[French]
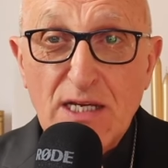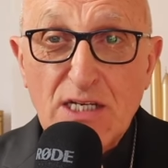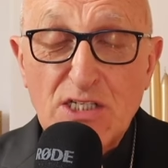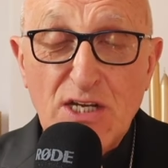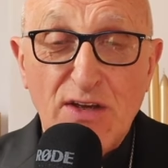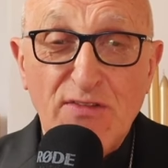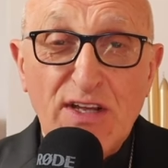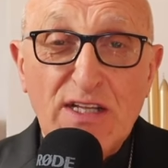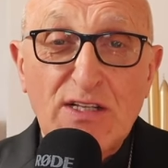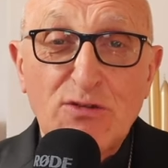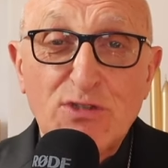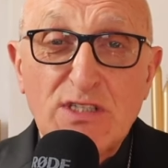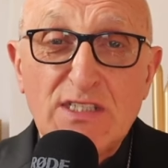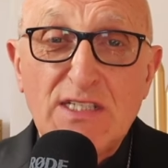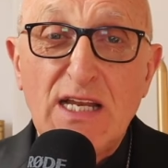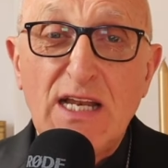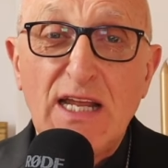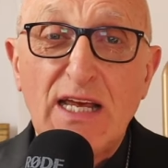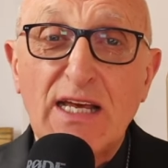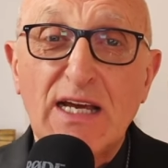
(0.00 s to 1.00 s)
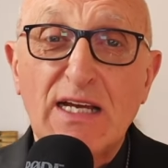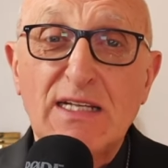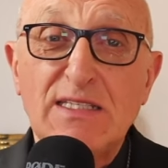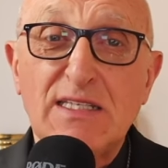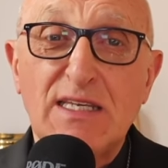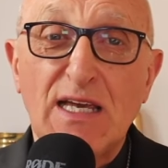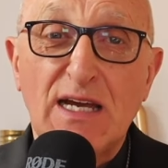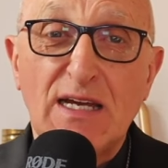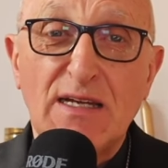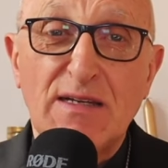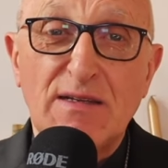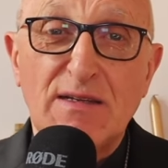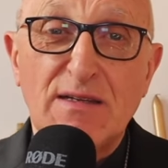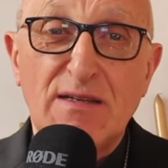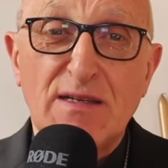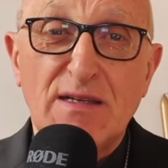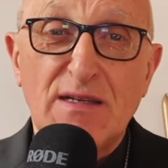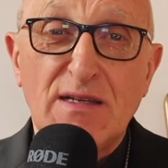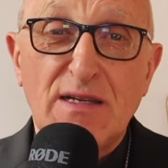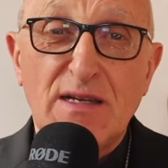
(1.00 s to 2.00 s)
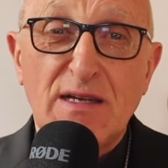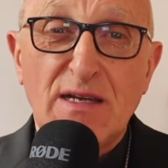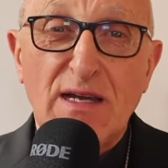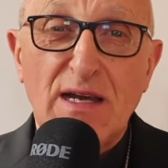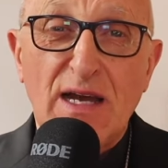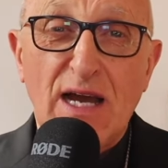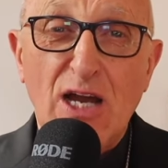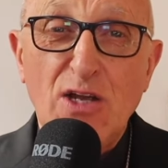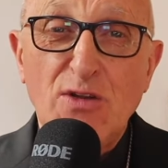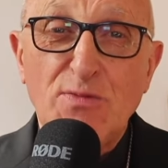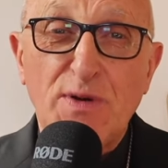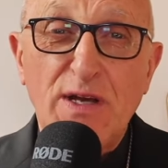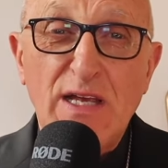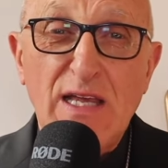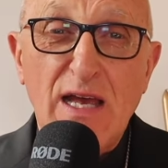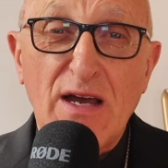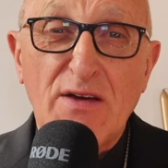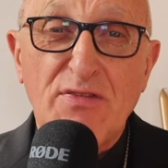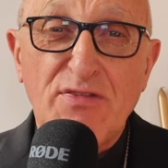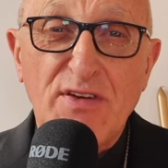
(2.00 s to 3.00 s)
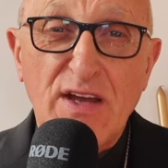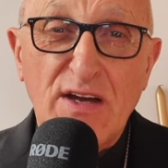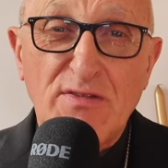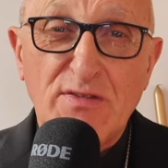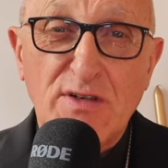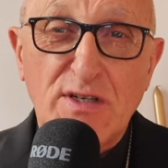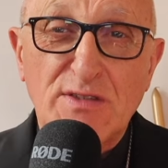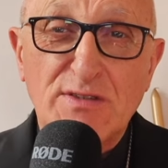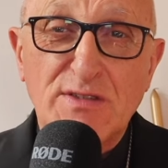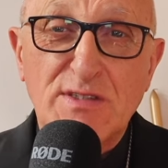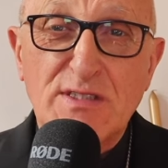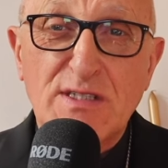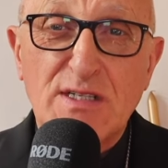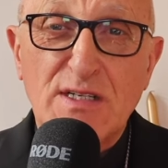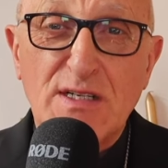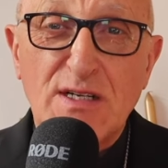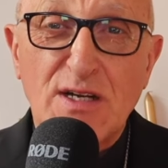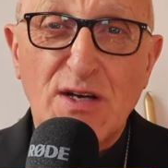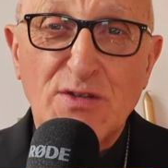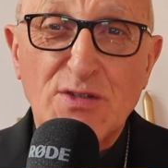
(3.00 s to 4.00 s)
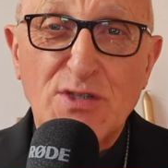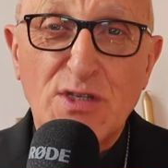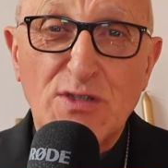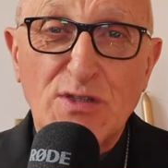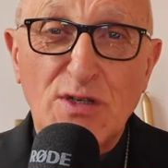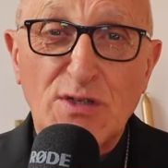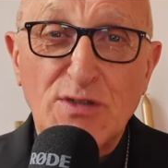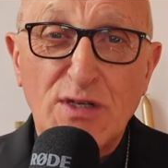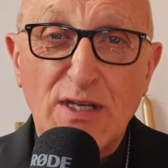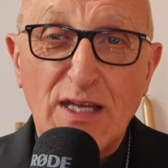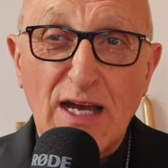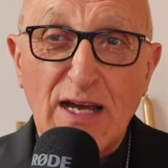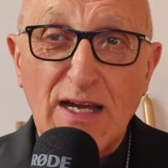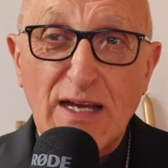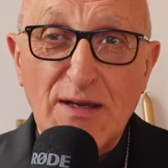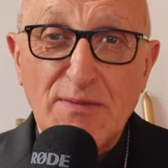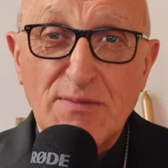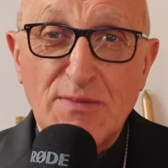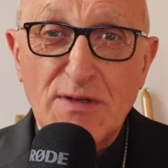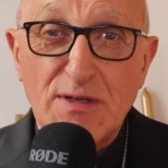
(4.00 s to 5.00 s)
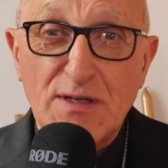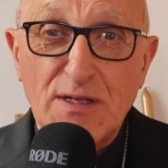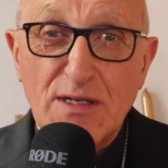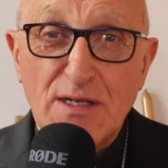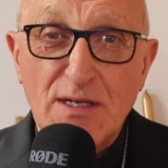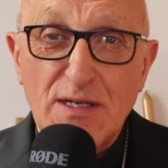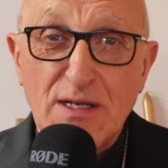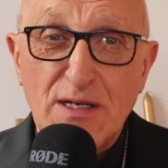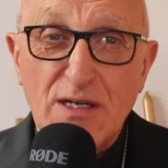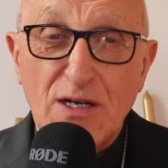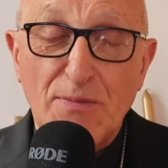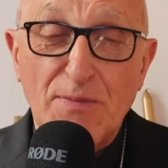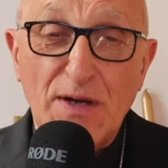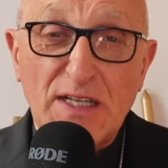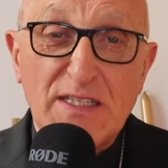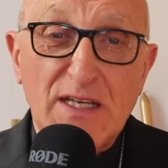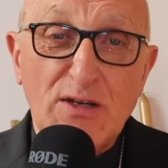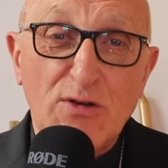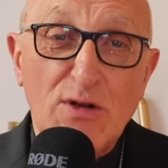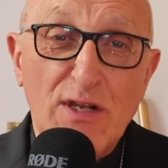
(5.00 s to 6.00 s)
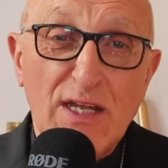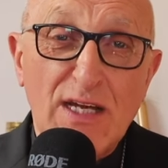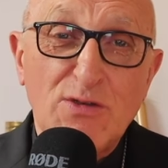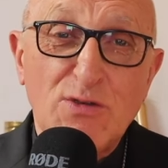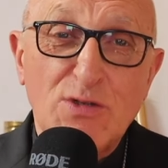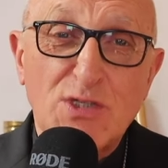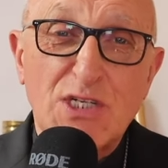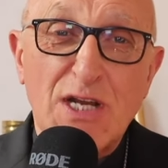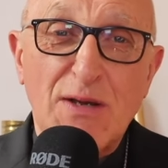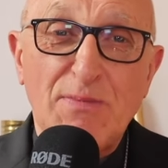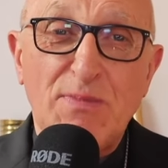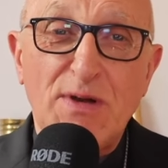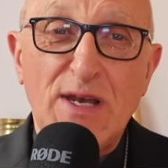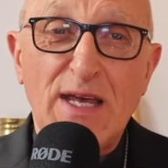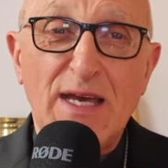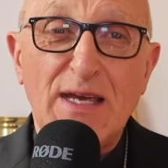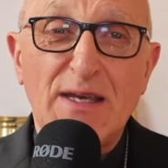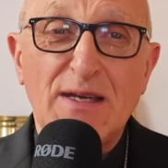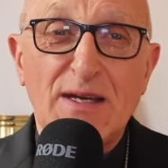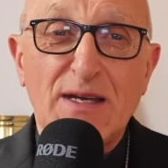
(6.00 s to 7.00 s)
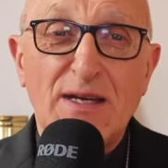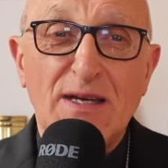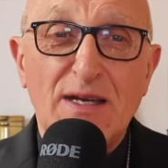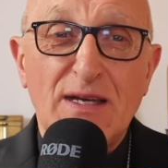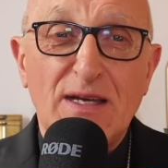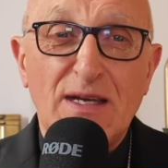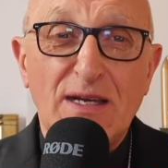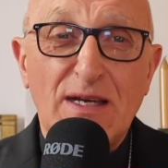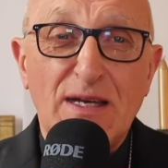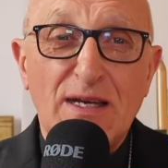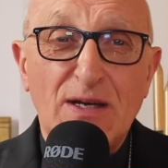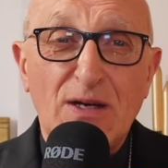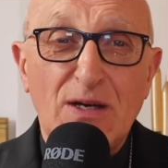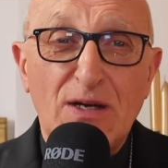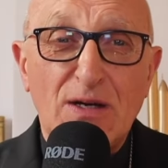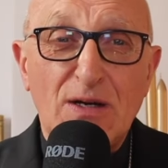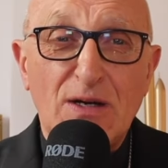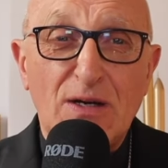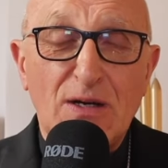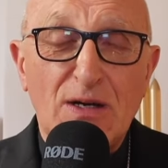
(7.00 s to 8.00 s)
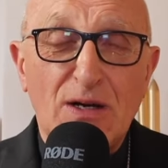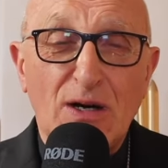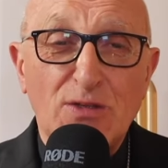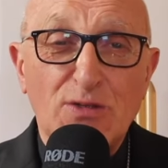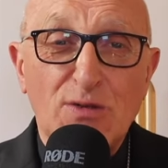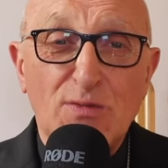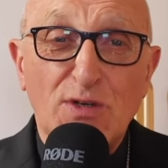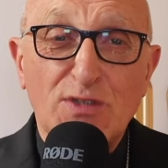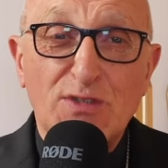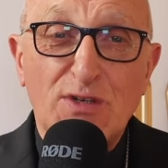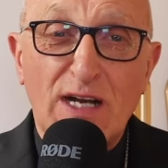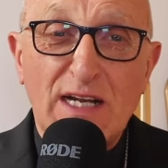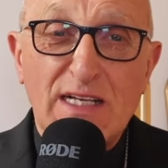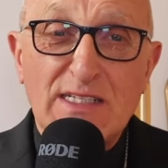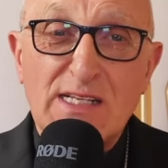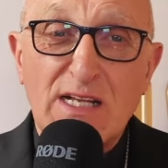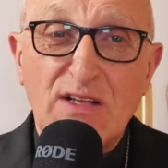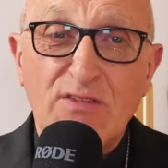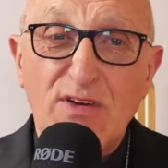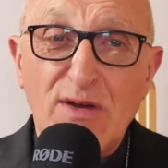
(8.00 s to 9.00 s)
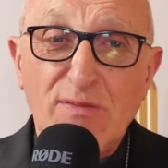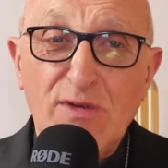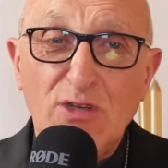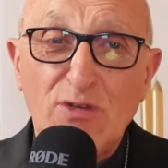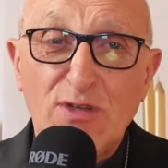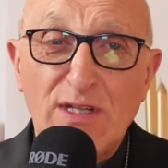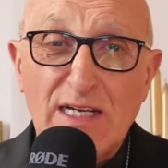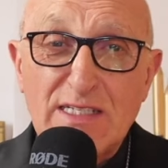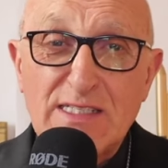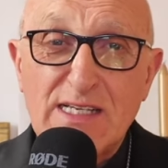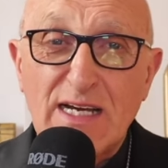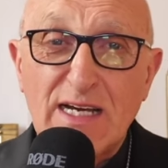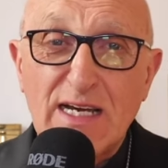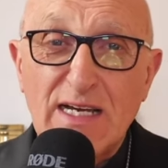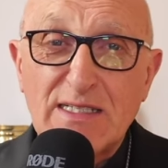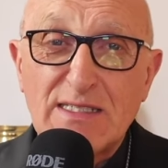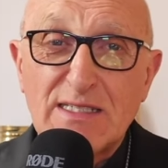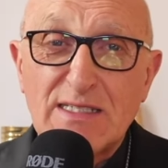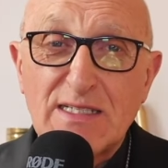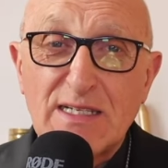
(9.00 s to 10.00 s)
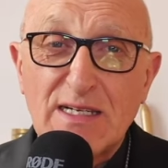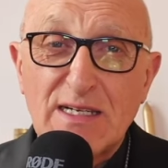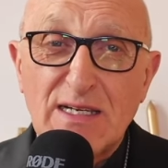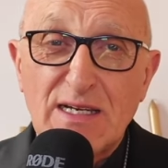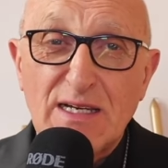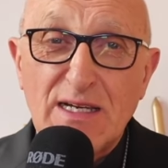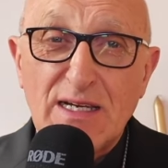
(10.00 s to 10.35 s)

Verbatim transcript: J'invite aussi les chrétiens à une prière fervente en ce temps de carême, en particulier du chapelet, en demandant à la Sainte Famille de Nazareth,